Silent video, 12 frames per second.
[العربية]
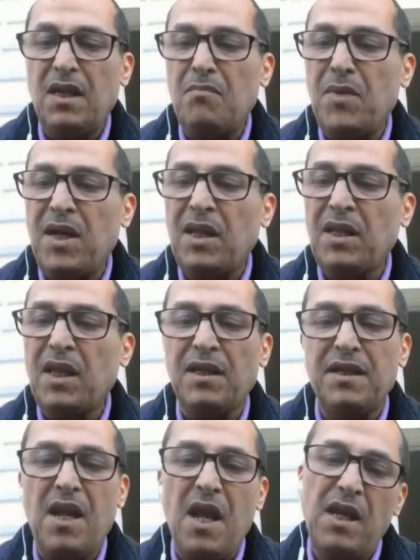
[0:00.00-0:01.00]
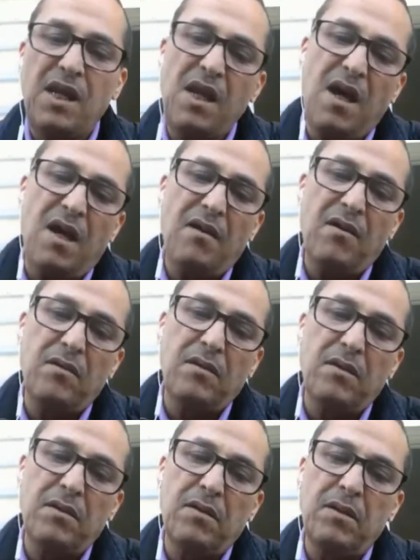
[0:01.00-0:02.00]
المناطق النائية
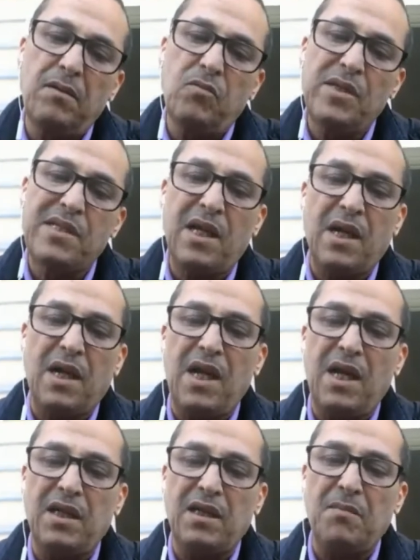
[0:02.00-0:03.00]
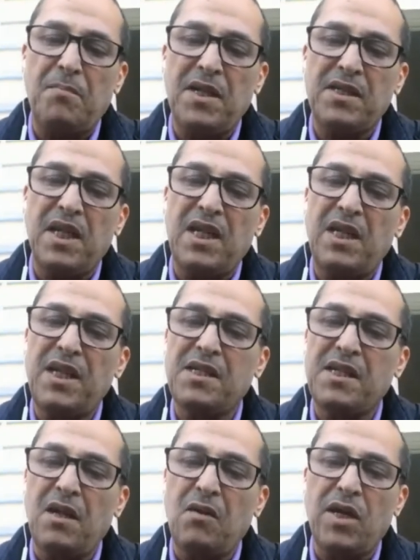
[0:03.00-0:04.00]
آه، الوزارة الآن
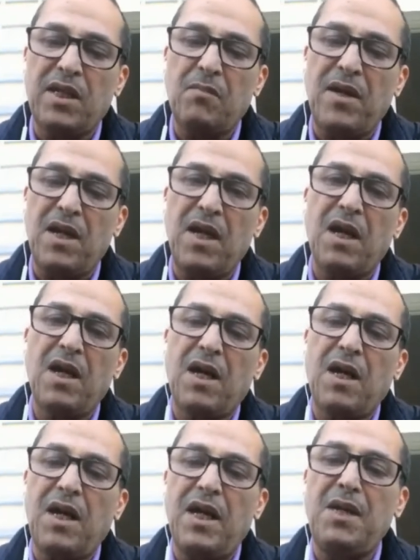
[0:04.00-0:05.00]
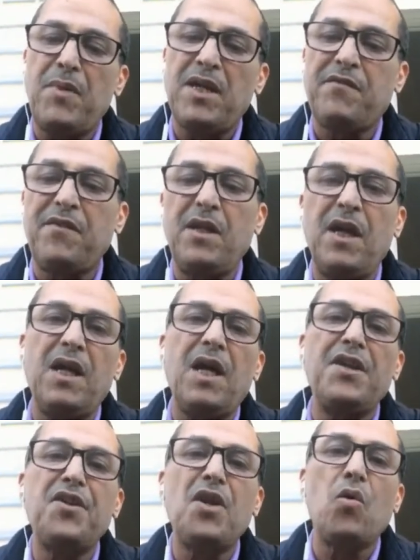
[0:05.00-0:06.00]
علمت على واحد البلاغ علمت فيه
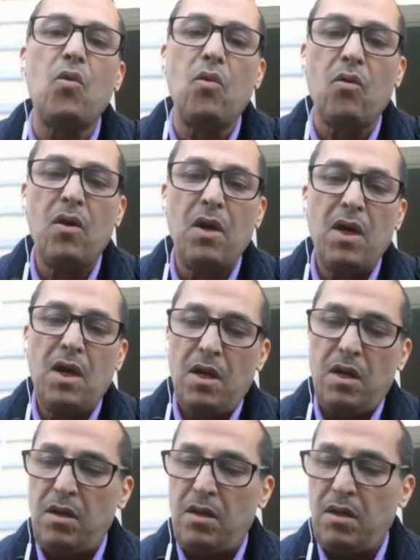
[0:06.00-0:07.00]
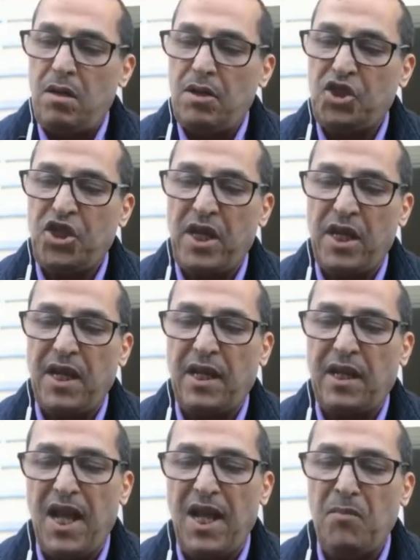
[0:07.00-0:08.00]
على أنه
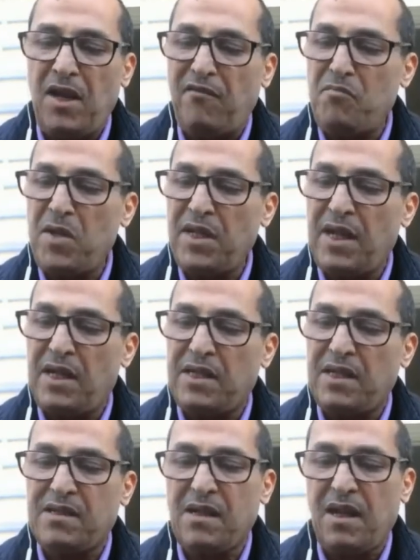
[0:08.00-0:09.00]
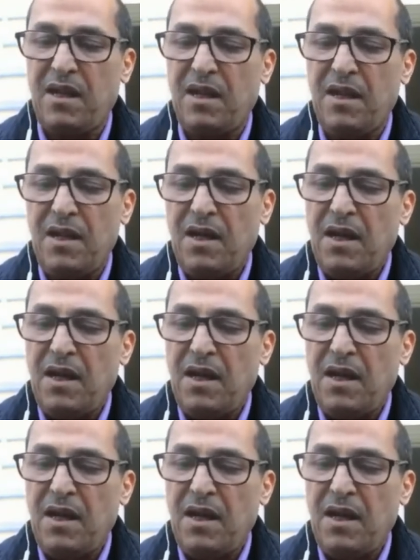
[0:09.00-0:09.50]
الشركات العاملة في ميدان الاتصال